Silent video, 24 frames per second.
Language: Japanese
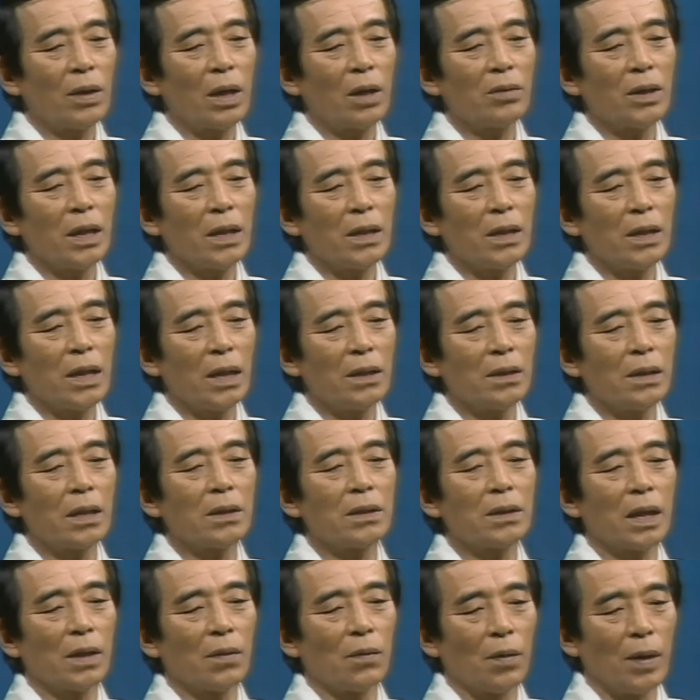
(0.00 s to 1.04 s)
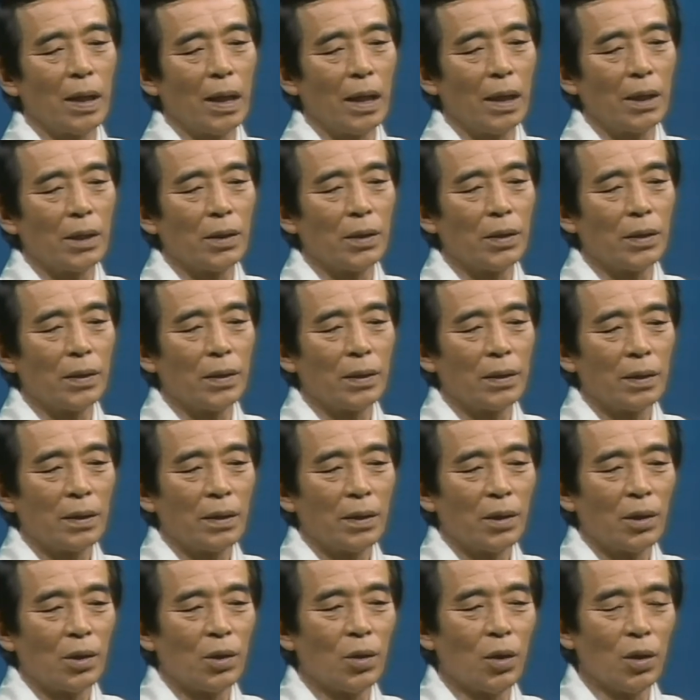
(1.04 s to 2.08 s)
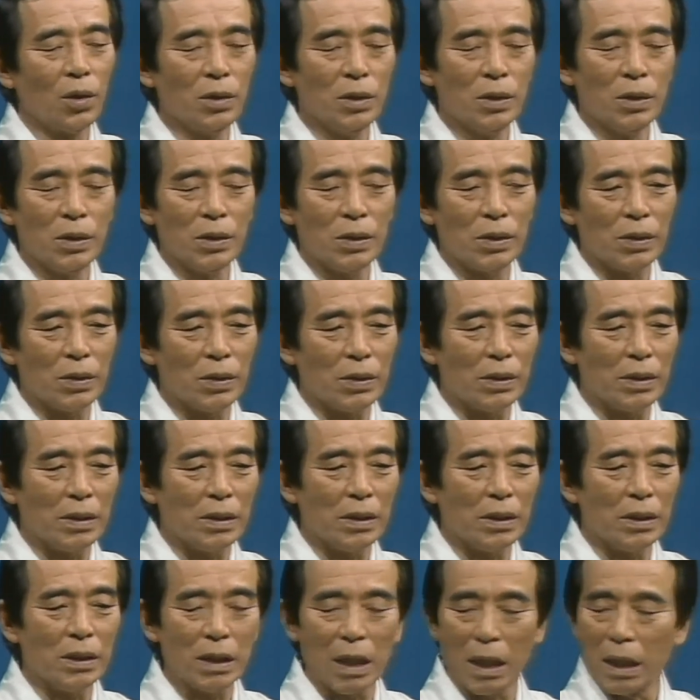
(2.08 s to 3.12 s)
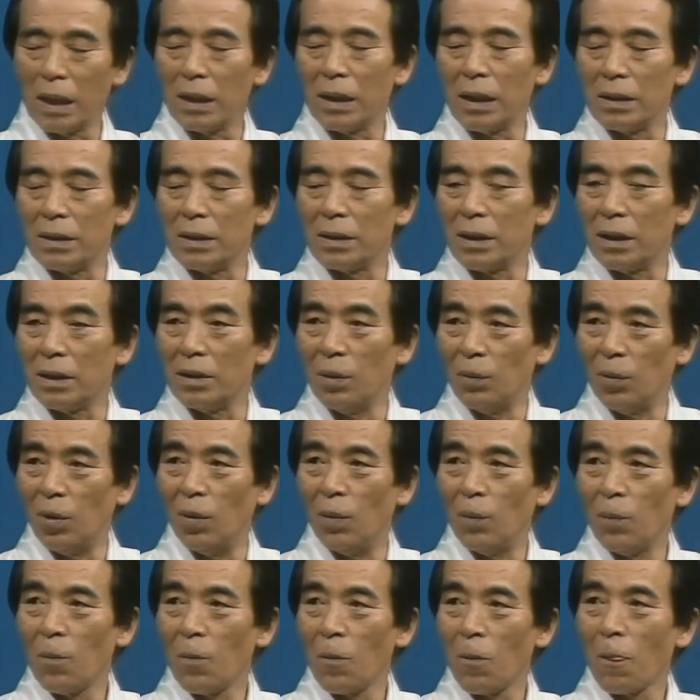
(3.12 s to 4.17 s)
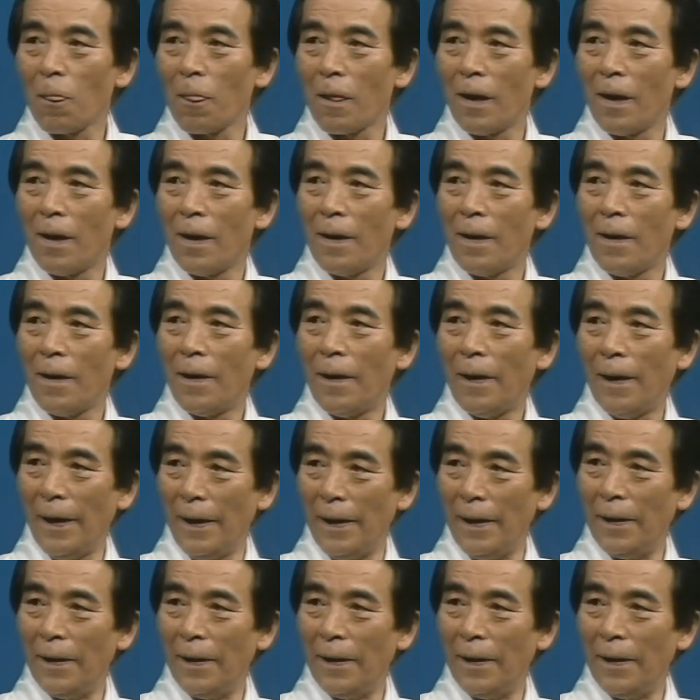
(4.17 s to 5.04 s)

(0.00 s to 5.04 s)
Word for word: 格的にやりだしたのは42からなんですけれどもはい